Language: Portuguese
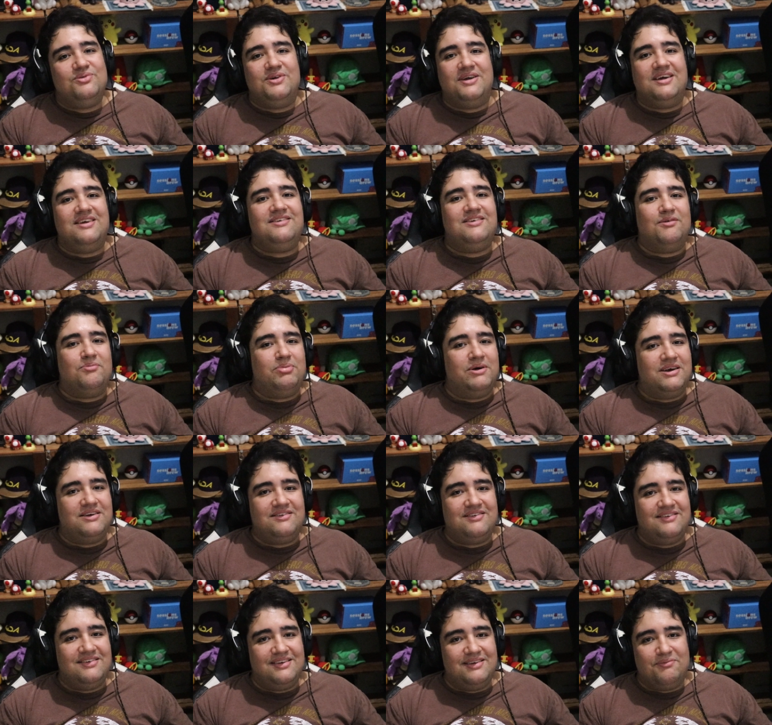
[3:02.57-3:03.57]
durante a
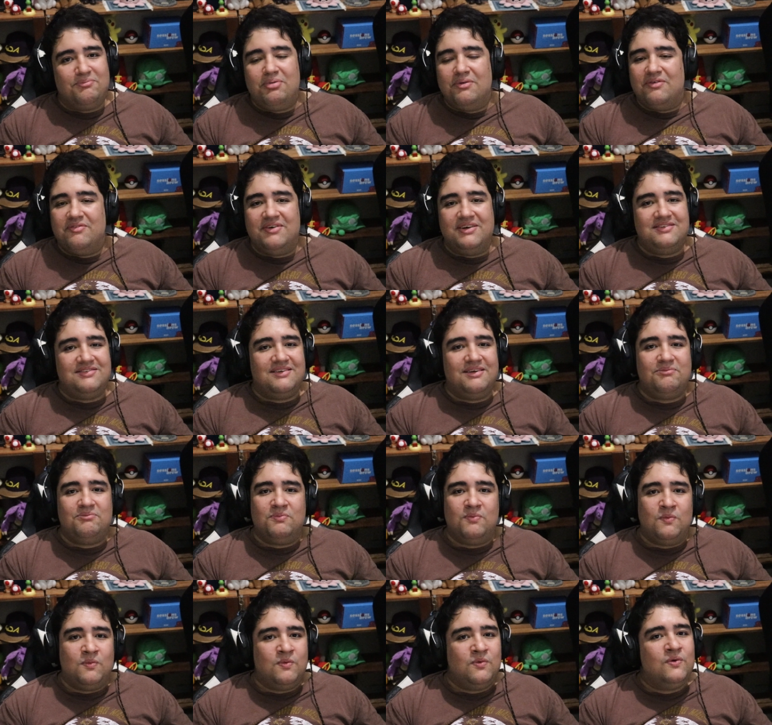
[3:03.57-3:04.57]
partida, pô, vai ser
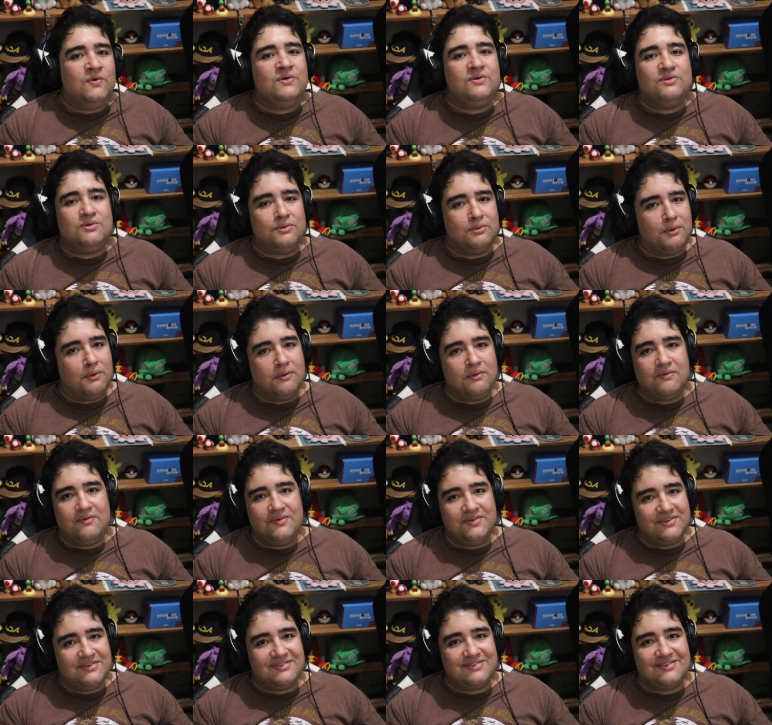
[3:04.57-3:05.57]
muito
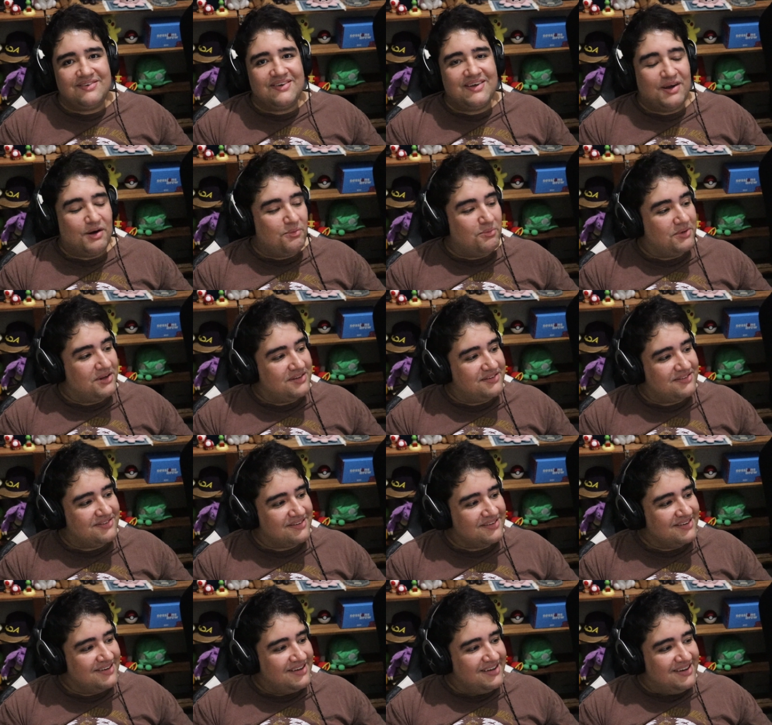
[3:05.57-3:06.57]
louco isso. Eu
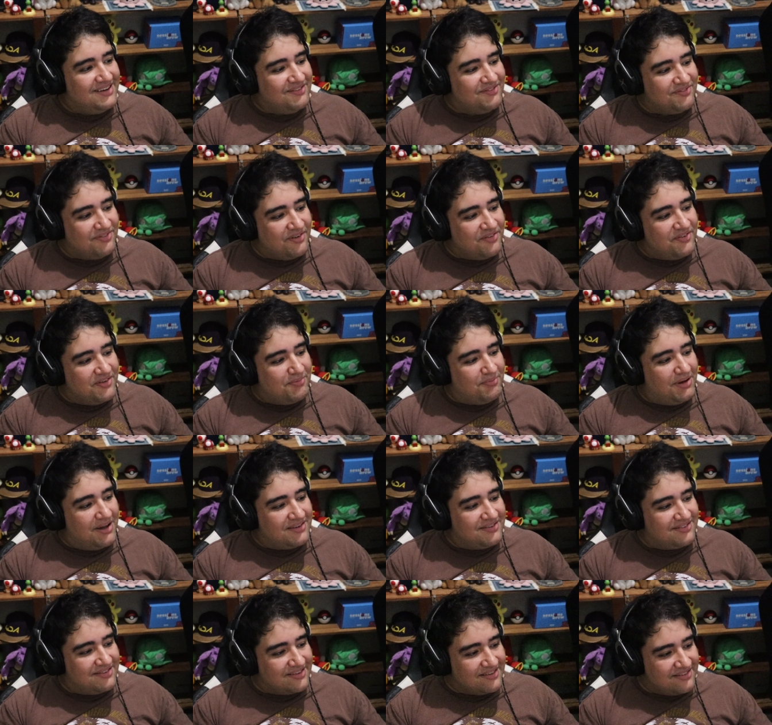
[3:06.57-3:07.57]
realmente vou ver
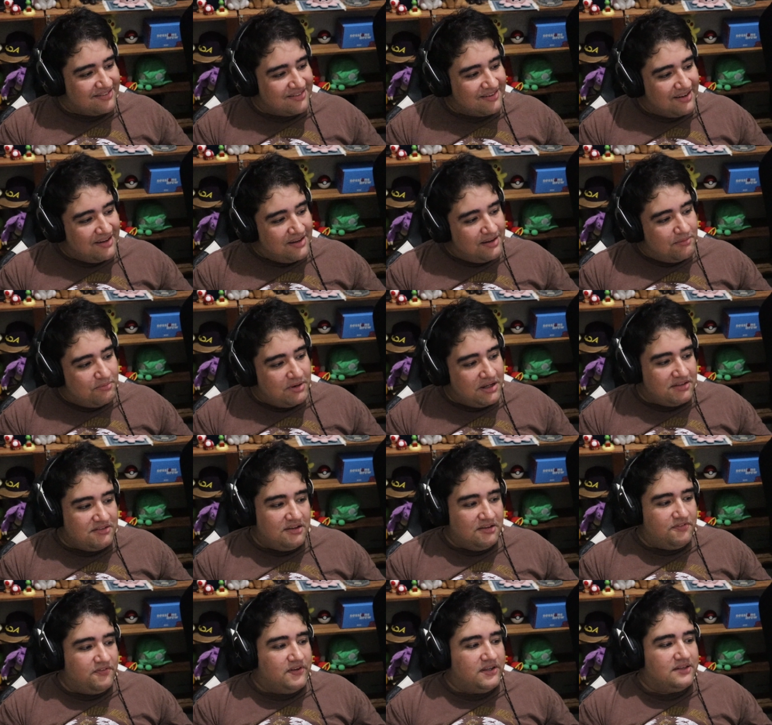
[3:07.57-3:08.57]
bastante. Mas
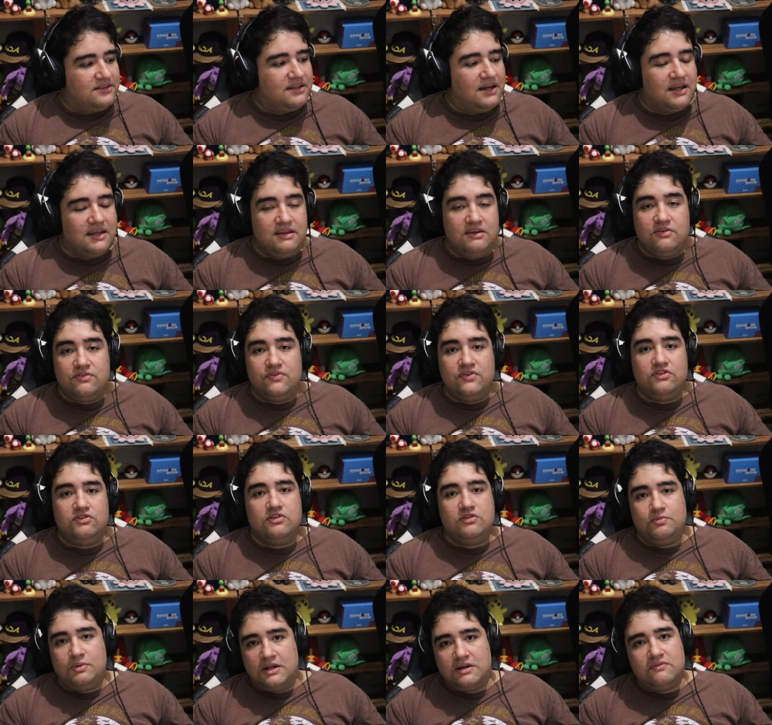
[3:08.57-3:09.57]
enfim, tá aí o
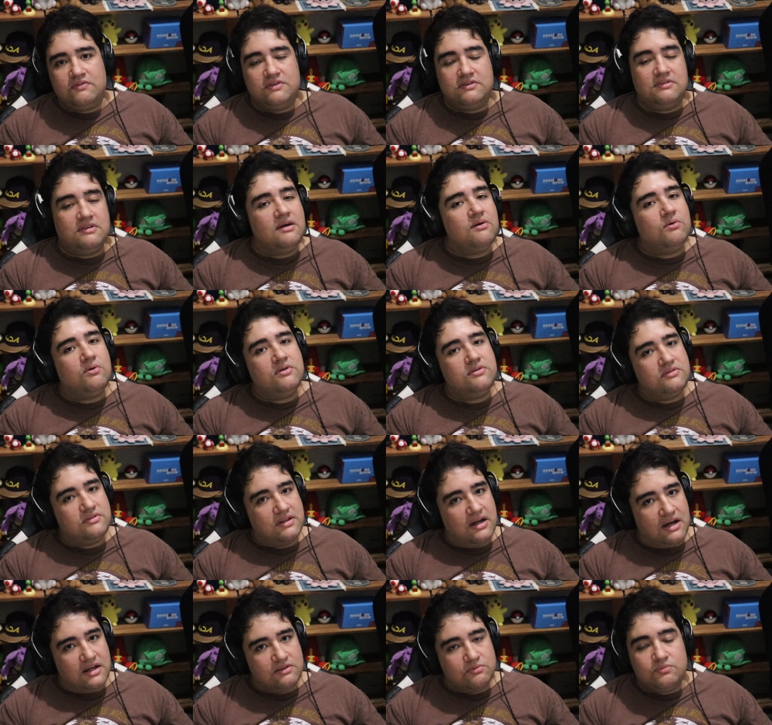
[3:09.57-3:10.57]
vídeo. Eu espero que você tenha
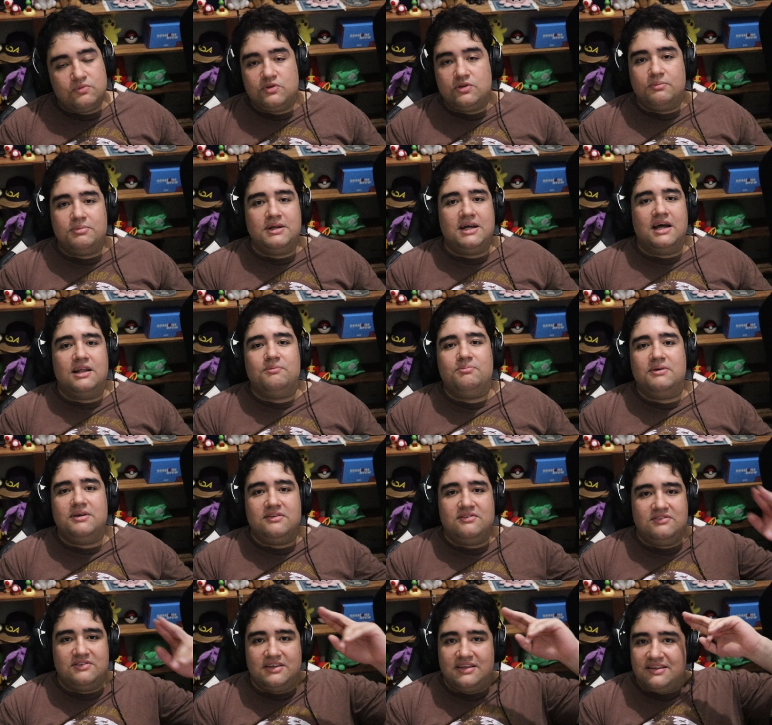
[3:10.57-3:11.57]
gostado. Muito obrigado por
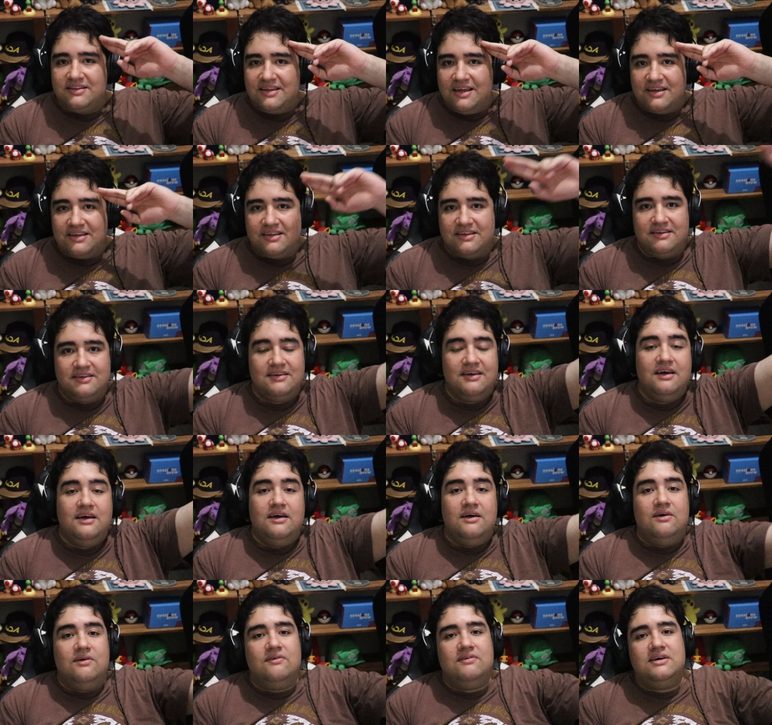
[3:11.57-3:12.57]
assistir até aqui.
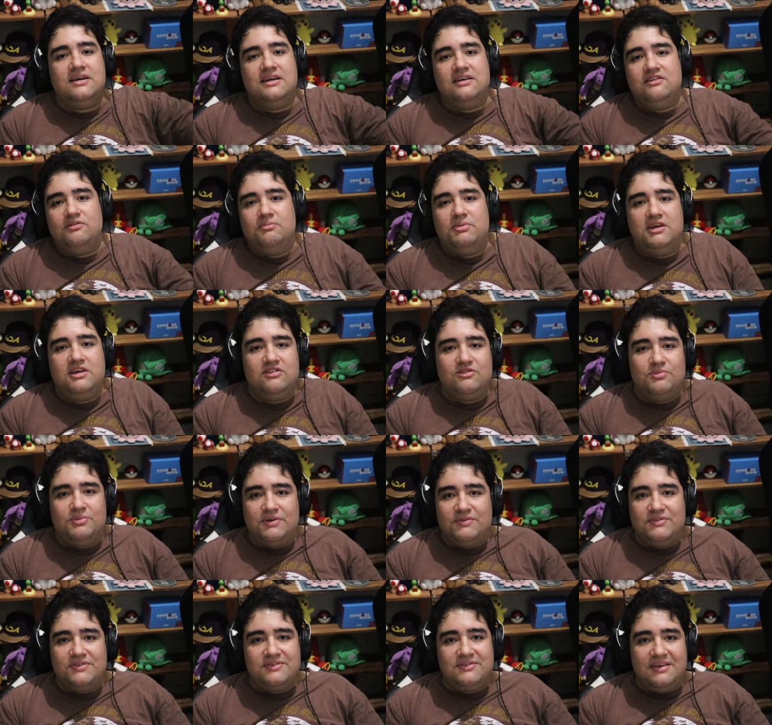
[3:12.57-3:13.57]
Um grande beijo
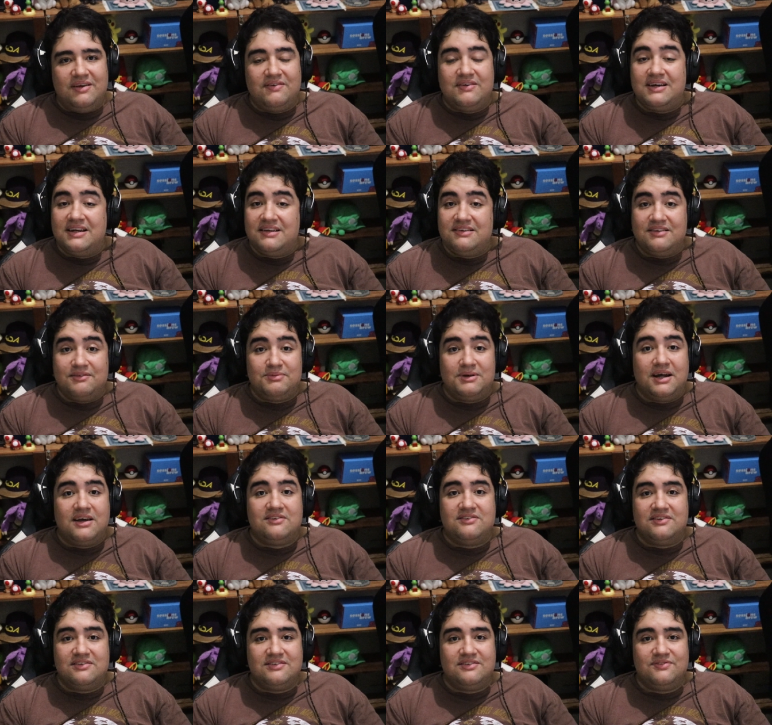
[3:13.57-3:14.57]
para você, um grande
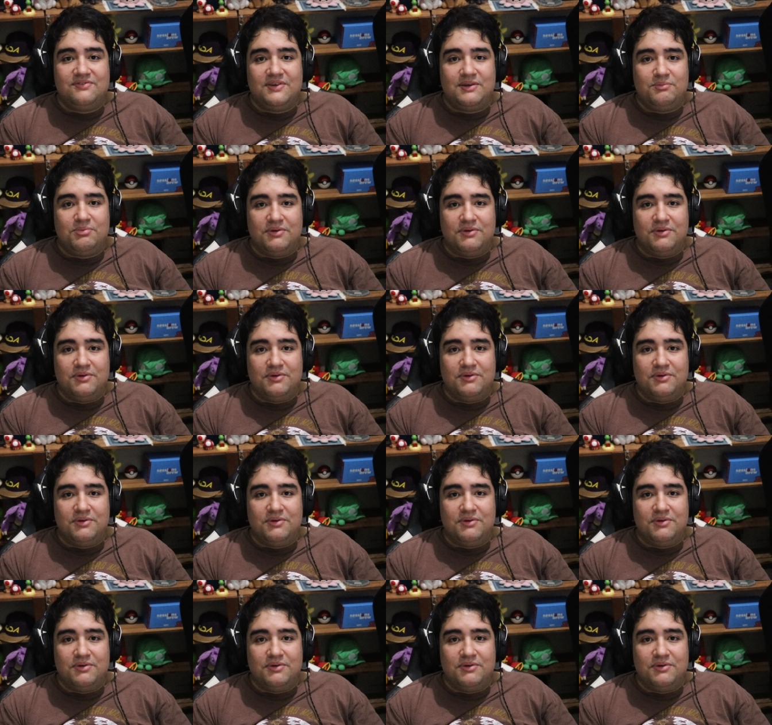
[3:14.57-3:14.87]
abraço e a gente se vê